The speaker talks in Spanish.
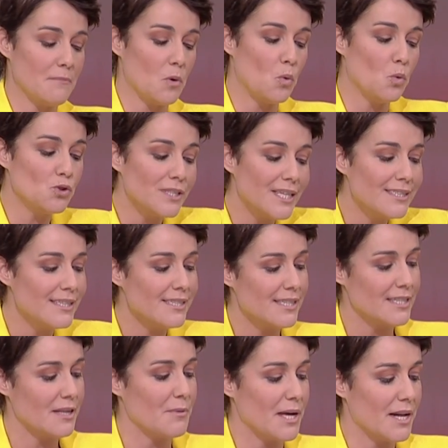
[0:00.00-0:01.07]
¿Usted se
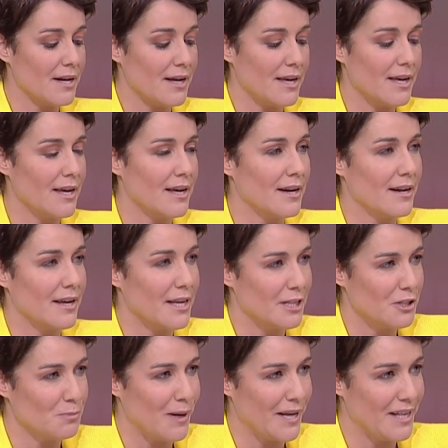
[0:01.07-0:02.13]
siente bien en,
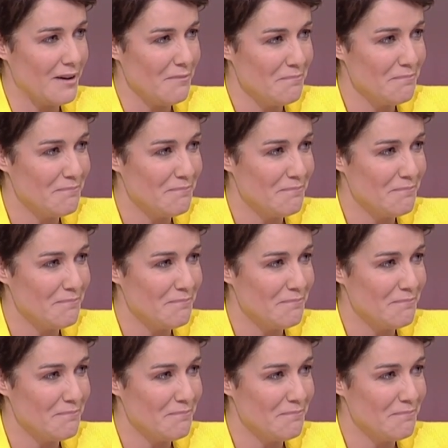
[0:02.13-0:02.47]
España?